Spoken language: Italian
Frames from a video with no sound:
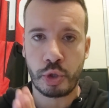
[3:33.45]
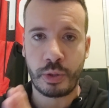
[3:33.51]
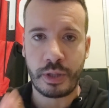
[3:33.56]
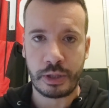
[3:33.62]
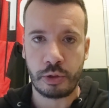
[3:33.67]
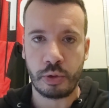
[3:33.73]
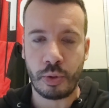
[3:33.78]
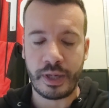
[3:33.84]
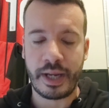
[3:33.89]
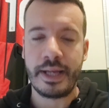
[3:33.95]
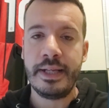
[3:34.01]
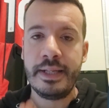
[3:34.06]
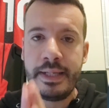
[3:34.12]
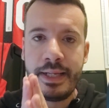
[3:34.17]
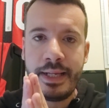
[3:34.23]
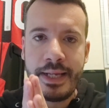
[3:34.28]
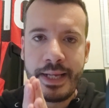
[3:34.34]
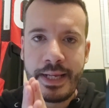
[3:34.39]
giocatore,
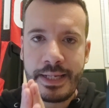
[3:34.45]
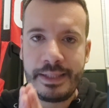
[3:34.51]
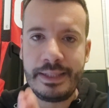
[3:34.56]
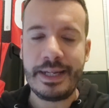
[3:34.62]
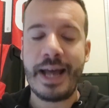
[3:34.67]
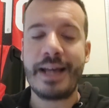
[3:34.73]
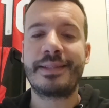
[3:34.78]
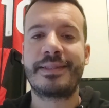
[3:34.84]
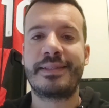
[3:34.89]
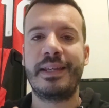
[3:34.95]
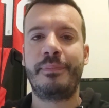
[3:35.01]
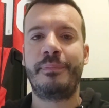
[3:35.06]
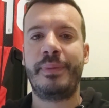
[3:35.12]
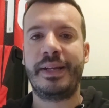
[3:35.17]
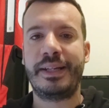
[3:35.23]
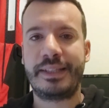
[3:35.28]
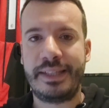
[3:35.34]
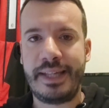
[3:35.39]
grazie
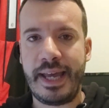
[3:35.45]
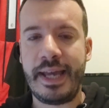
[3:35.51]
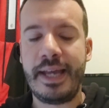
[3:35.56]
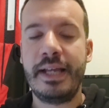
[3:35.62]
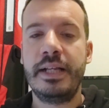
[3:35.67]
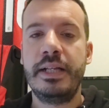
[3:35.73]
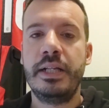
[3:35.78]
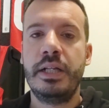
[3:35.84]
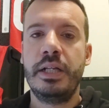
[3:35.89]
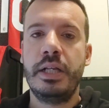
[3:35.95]
perché